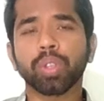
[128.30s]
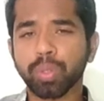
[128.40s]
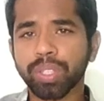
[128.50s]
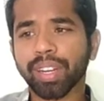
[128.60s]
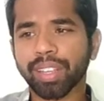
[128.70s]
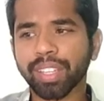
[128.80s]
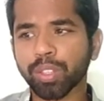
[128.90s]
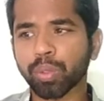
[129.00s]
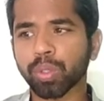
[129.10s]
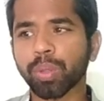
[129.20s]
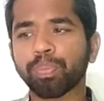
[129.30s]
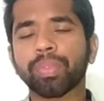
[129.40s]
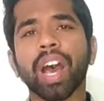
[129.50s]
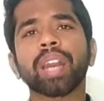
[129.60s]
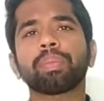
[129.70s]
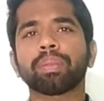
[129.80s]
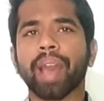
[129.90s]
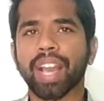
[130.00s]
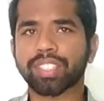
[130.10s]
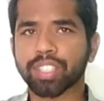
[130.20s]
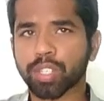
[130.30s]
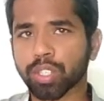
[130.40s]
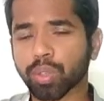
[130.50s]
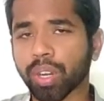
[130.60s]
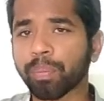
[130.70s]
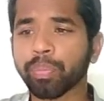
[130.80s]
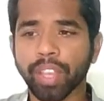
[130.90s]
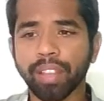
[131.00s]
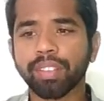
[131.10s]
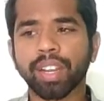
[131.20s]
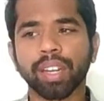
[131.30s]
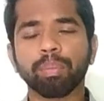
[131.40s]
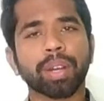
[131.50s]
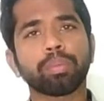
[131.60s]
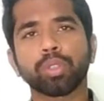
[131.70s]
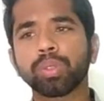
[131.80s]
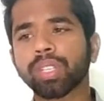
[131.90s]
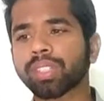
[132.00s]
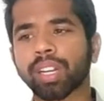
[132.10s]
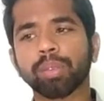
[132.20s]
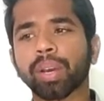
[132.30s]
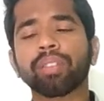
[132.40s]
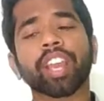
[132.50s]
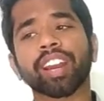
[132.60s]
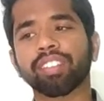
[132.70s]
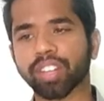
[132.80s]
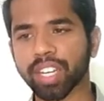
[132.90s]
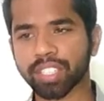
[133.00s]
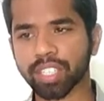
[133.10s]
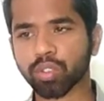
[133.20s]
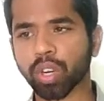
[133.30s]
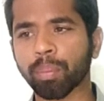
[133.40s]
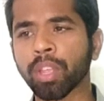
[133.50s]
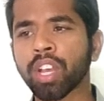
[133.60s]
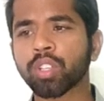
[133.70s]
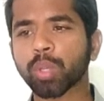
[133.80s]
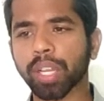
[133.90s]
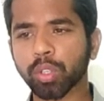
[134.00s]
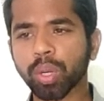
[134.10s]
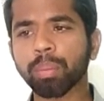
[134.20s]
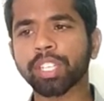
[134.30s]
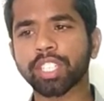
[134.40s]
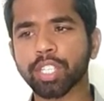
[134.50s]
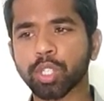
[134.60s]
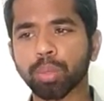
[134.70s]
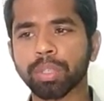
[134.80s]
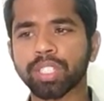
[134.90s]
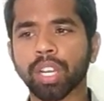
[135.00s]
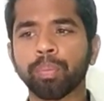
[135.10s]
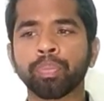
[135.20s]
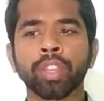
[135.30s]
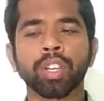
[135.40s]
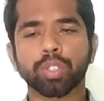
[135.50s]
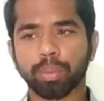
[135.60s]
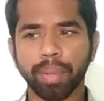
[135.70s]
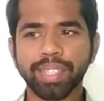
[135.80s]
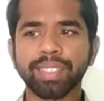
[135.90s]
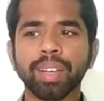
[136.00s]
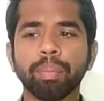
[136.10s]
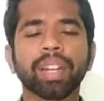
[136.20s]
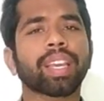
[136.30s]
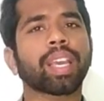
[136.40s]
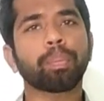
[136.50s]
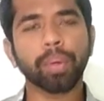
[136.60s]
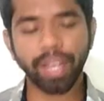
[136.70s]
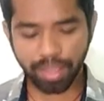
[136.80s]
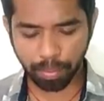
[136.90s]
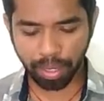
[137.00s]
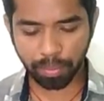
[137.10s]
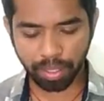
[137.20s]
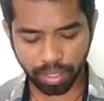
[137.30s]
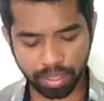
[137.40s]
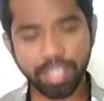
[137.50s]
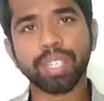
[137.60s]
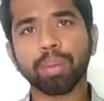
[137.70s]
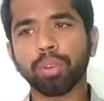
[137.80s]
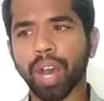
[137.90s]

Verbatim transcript: యూజర్ ఏదైతే ఉంటుందో దాన్ని మనం యాక్సెస్ చేసుకోవాలి ఎందుకంటే మనం యూజర్స్ అనేది మనం ఇక్కడ క్రియేట్ చేసుకోలేం సో అది కూడా మీకు చేసి చూపిస్తాను సో బేసిక్గా మనకి ఎప్పుడైతే మనం సిస్టమ్